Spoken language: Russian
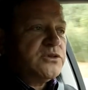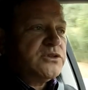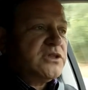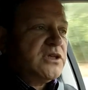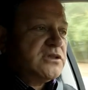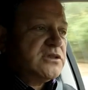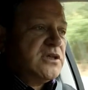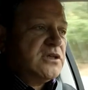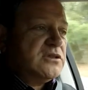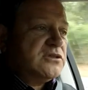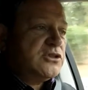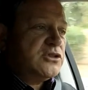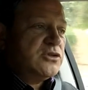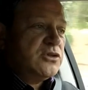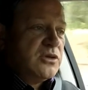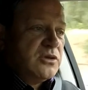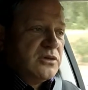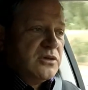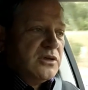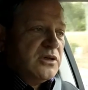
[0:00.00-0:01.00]
Он сказал,
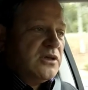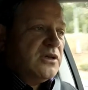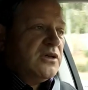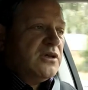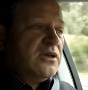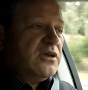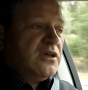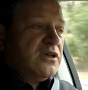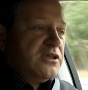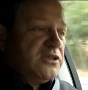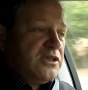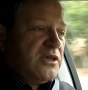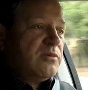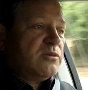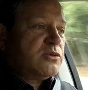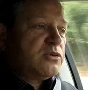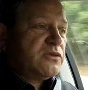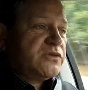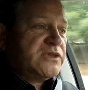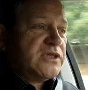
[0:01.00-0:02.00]
что
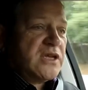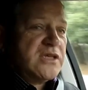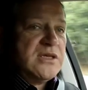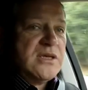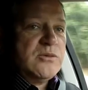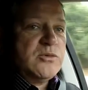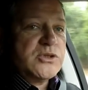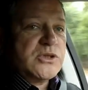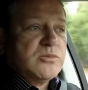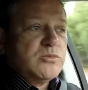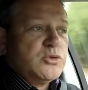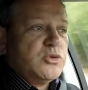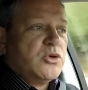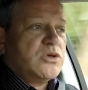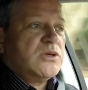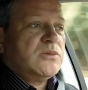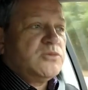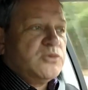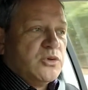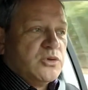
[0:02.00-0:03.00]
тем, кто в стране уже
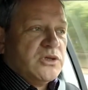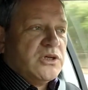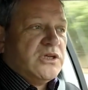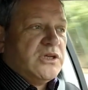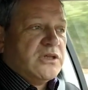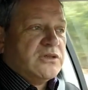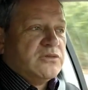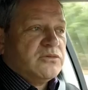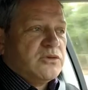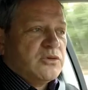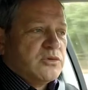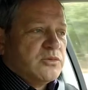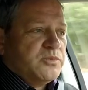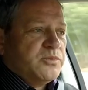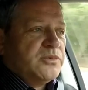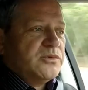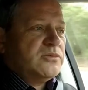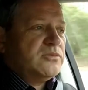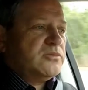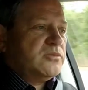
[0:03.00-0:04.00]
много-много лет, тут
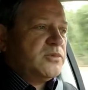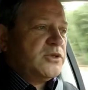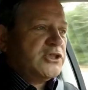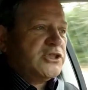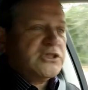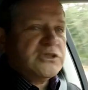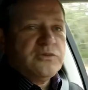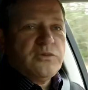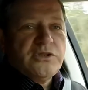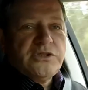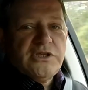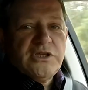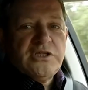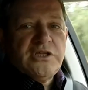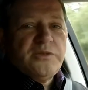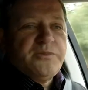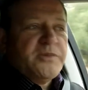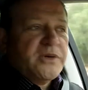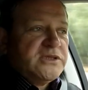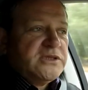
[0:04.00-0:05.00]
большинство из них
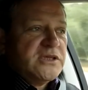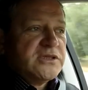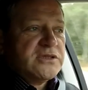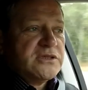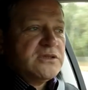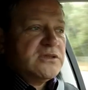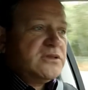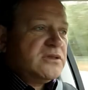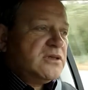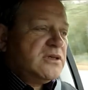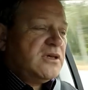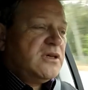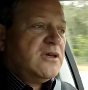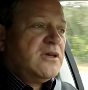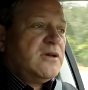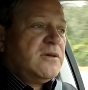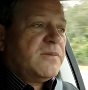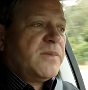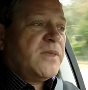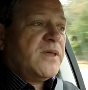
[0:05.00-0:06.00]
лет по 10,
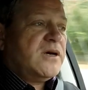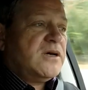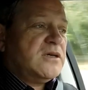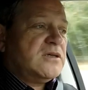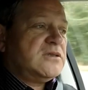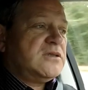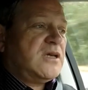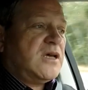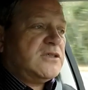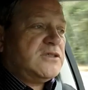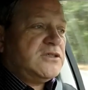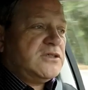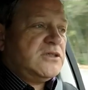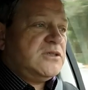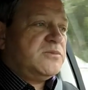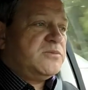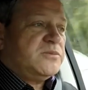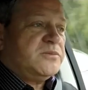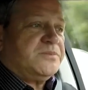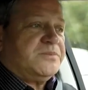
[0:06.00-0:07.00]
э, дать
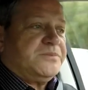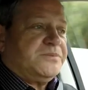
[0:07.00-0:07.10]
им